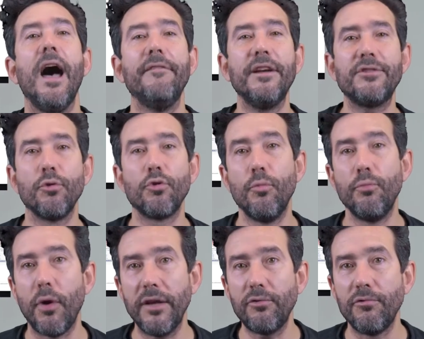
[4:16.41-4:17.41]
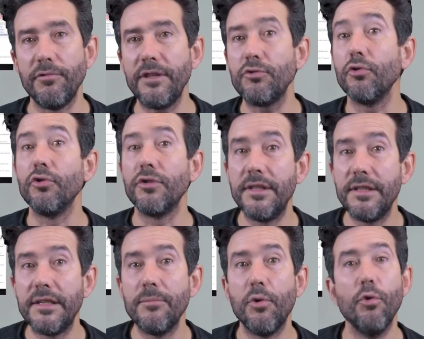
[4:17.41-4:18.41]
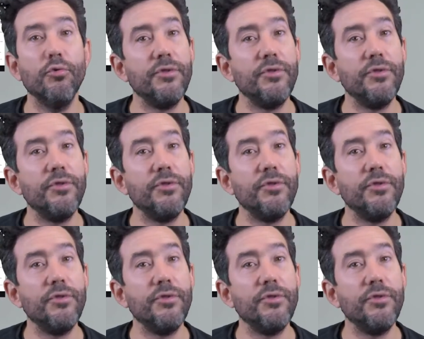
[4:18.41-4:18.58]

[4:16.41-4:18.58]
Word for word: avec ce qu'on pourrait trouver sur Doctissimo